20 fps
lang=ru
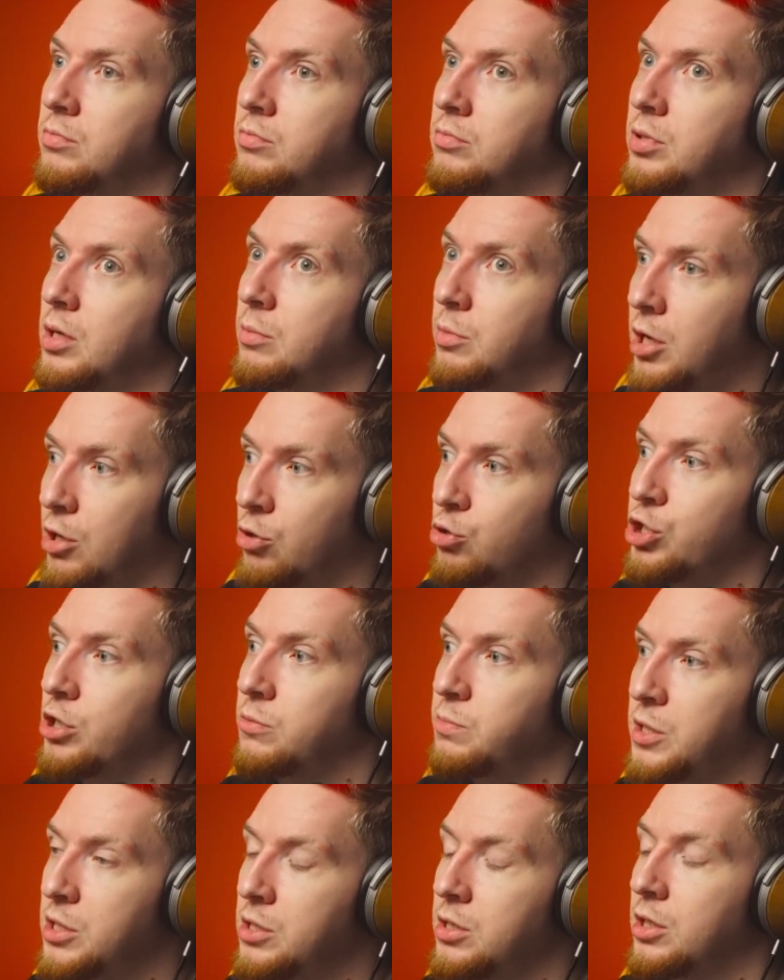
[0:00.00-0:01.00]
Прям хороших
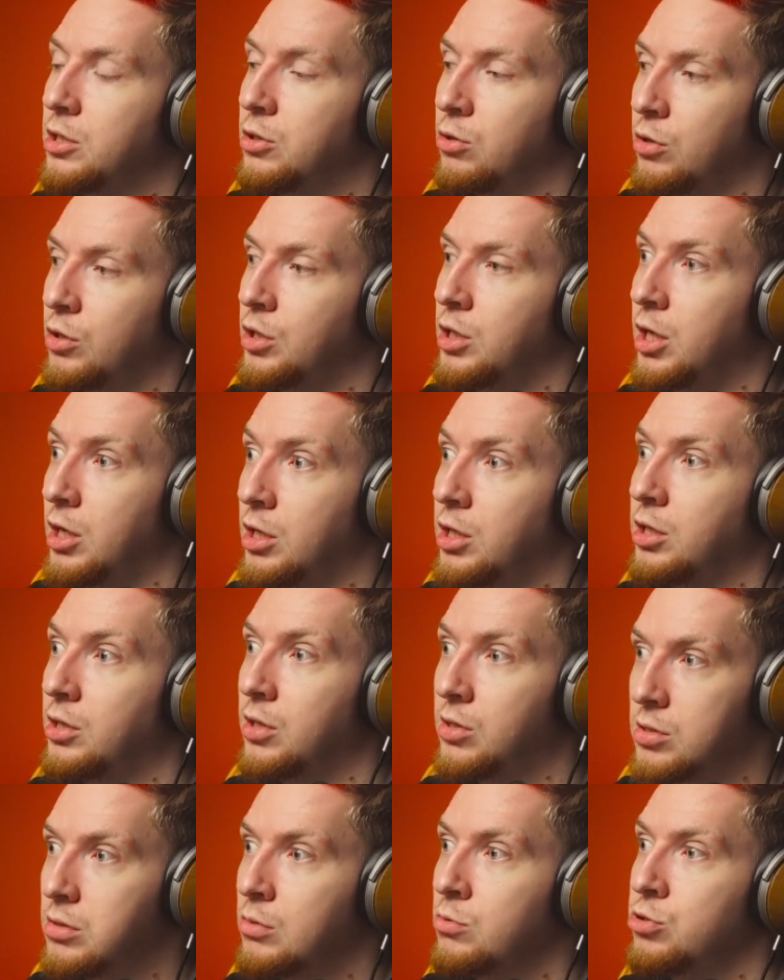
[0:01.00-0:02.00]
песен, которые я иногда
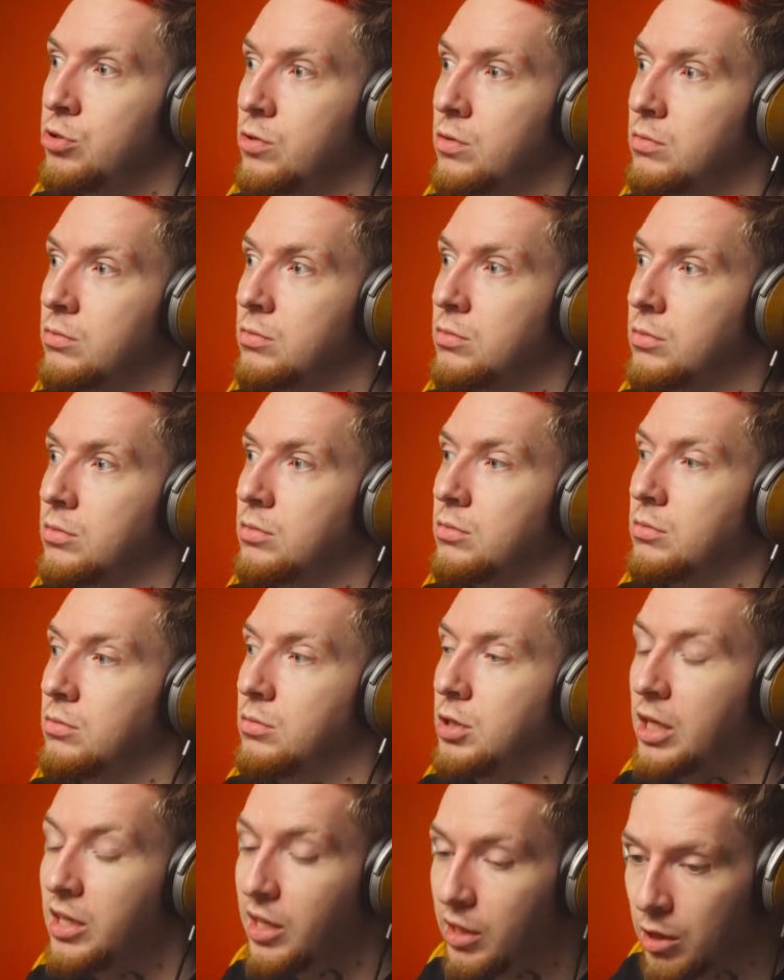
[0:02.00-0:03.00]
слушаю.
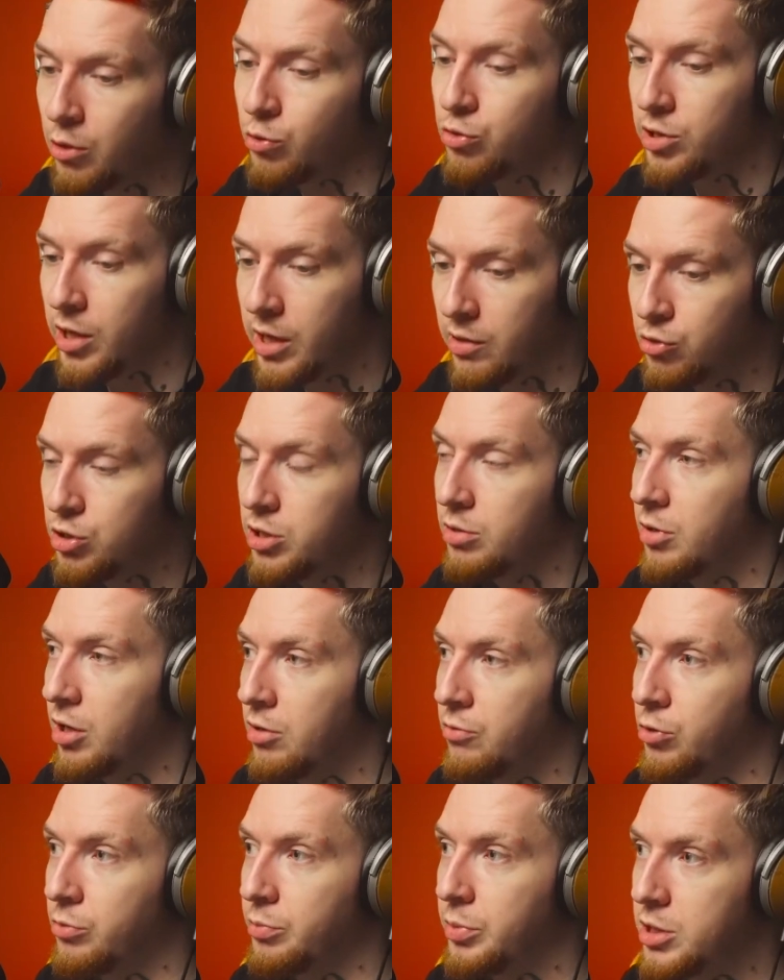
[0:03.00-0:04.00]
Я иногда устраиваю себе
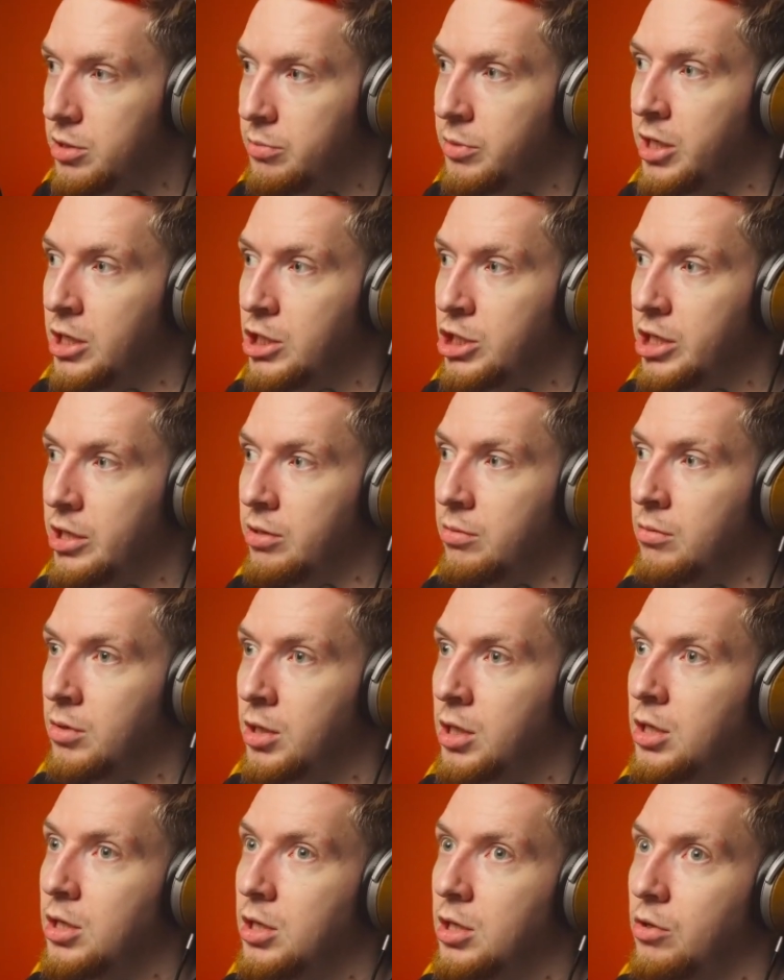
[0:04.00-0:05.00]
марафон по семнашке.
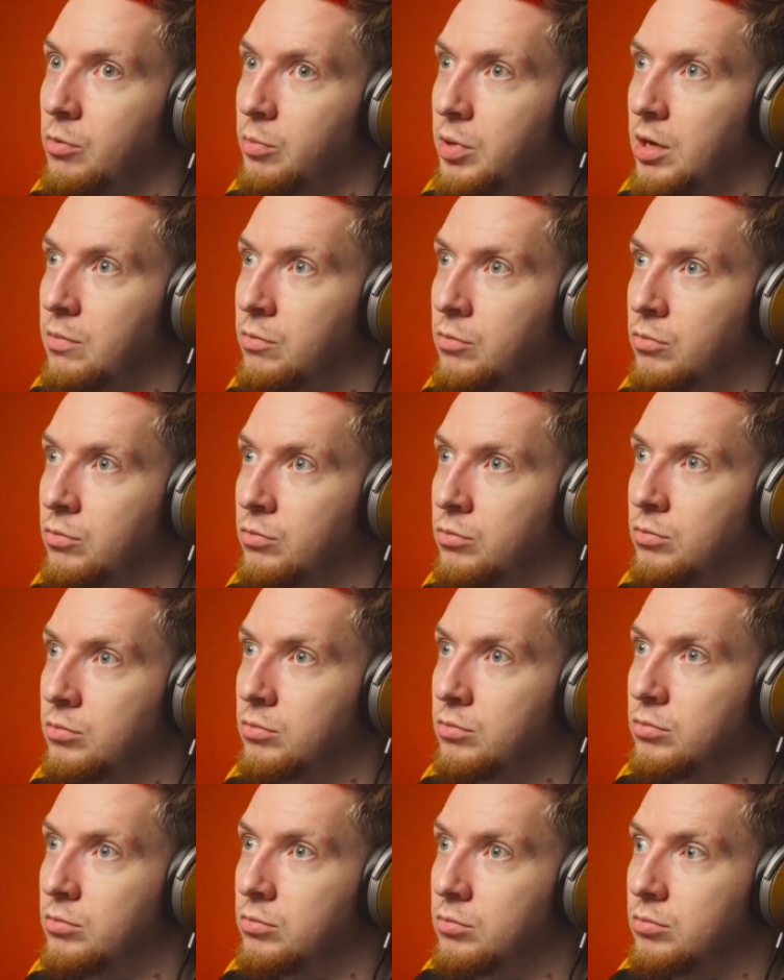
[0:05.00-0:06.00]
Прям
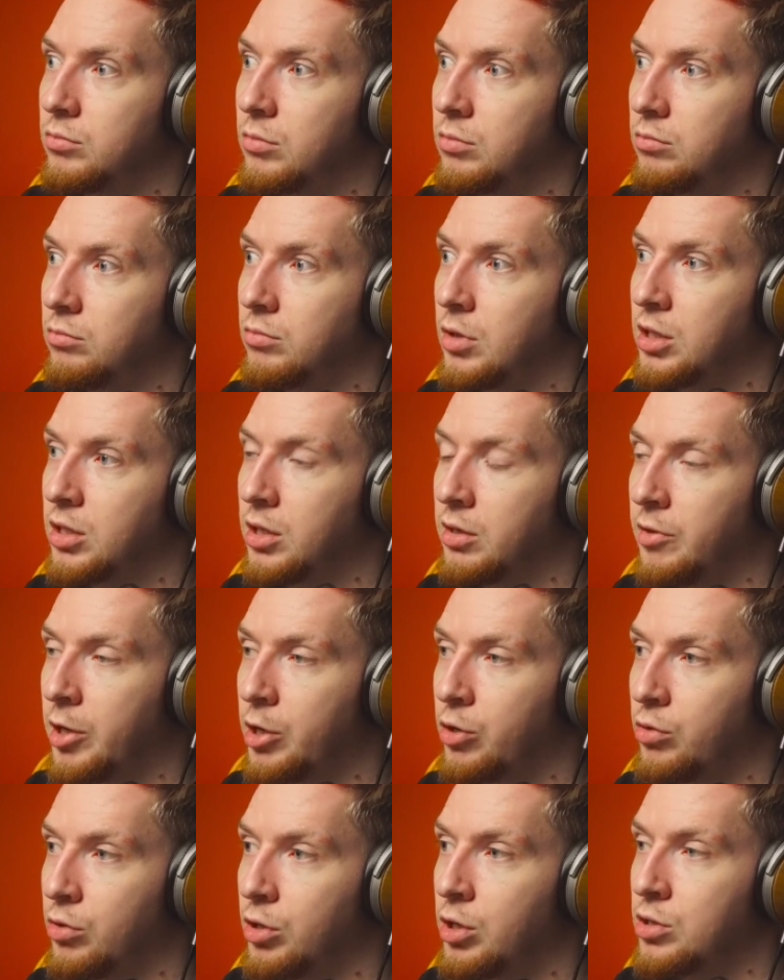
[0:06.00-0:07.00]

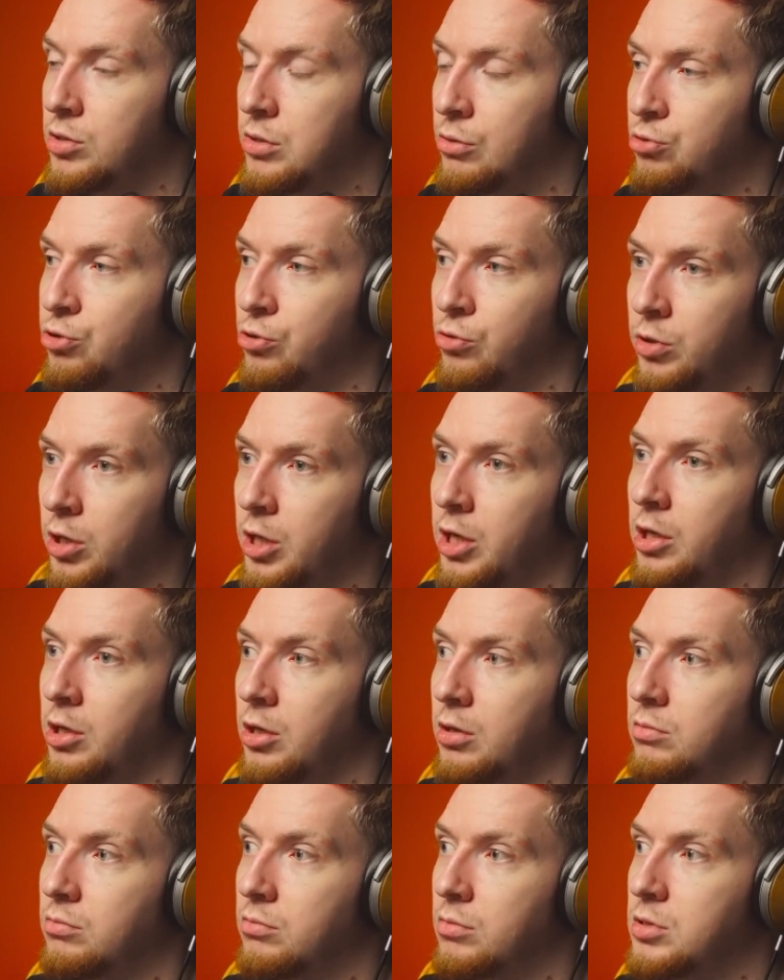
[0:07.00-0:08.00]
открываю и слушаю
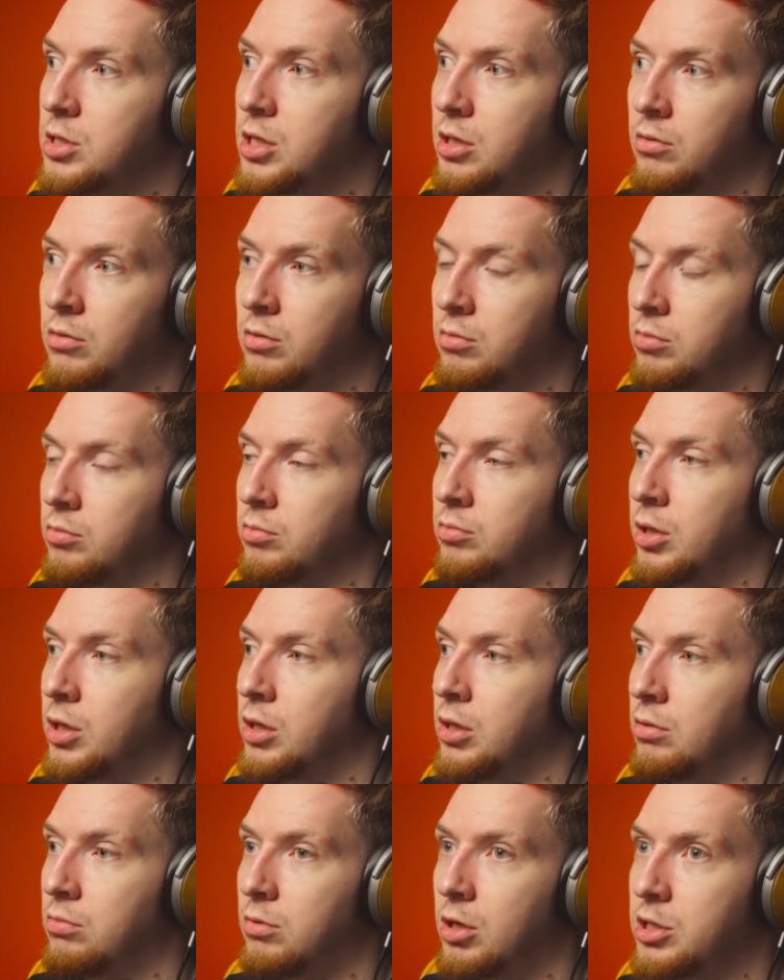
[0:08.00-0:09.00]
треки с этого
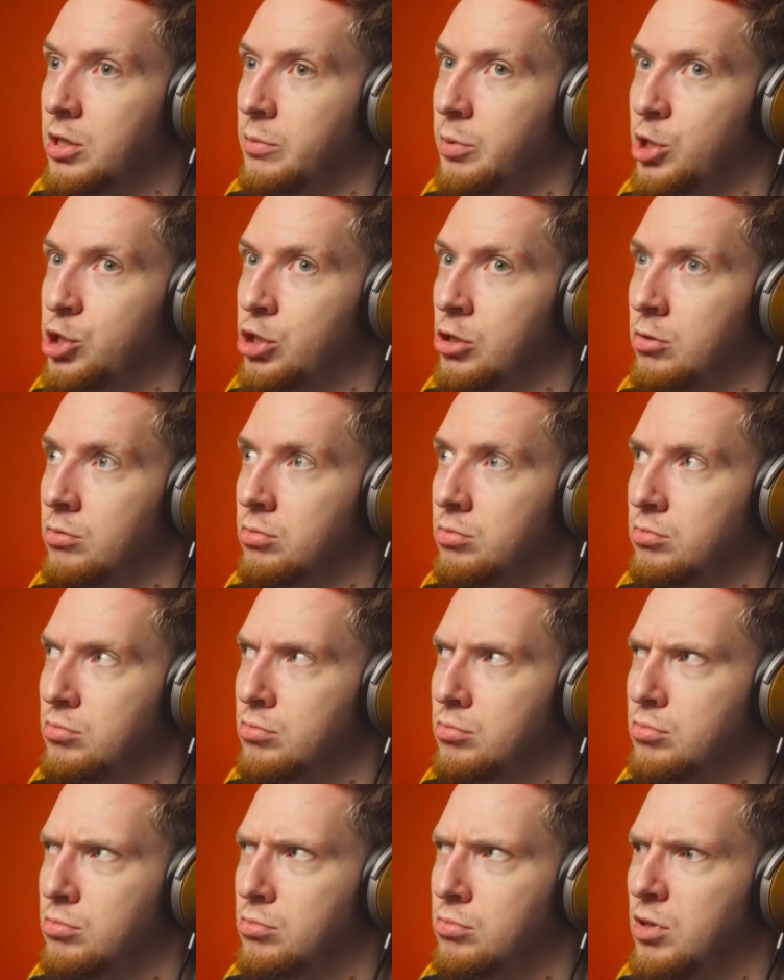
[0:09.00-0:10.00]
батла. Хотя прошло
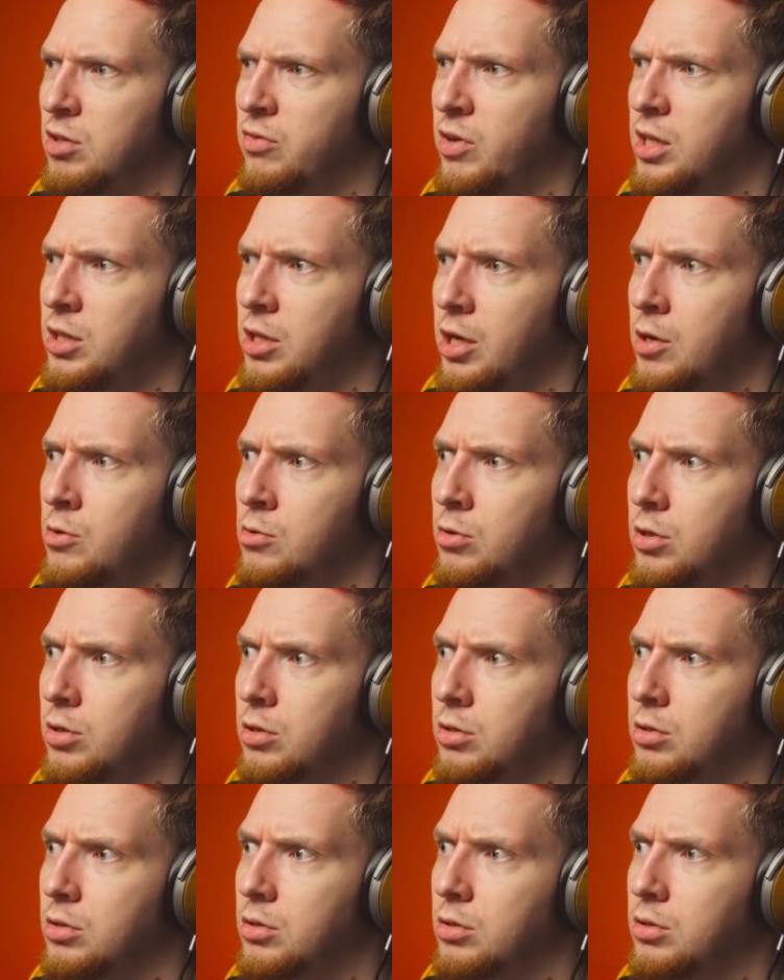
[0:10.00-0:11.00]
2-3 года.
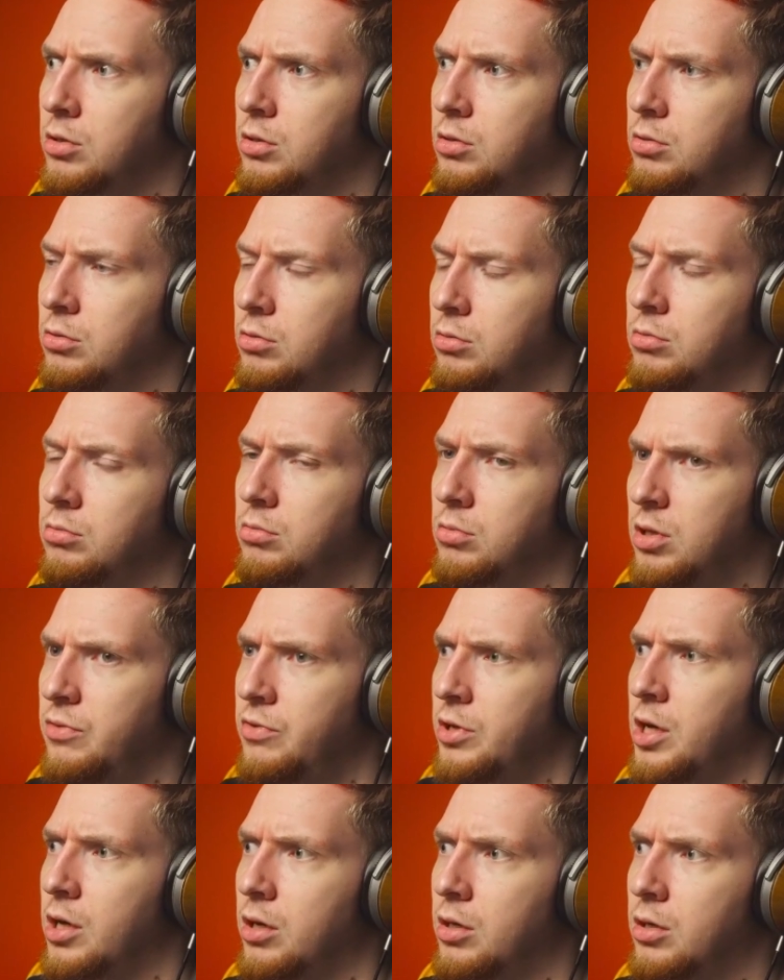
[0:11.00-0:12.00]
Дофига.